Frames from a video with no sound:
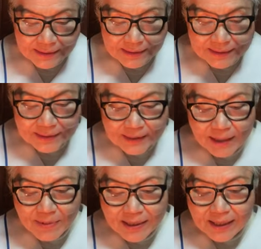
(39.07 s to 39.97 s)
어,
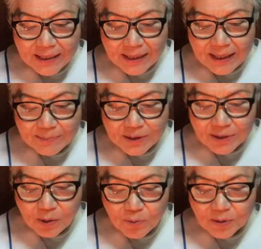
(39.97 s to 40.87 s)
남에게
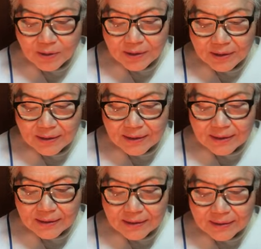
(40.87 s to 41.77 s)
함정과 올무를
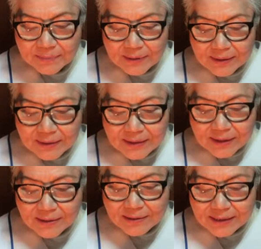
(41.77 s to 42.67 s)

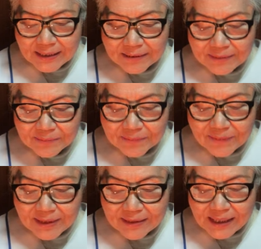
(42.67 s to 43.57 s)
거는 자는
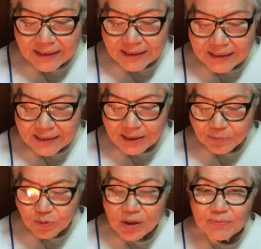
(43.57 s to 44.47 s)
자기 자신의
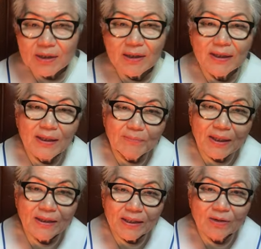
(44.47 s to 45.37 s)
무덤을
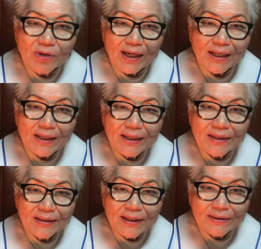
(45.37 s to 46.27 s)
파는 결과가
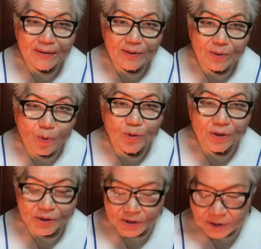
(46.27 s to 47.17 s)
오는
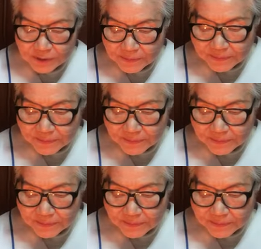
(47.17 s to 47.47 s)
것이죠.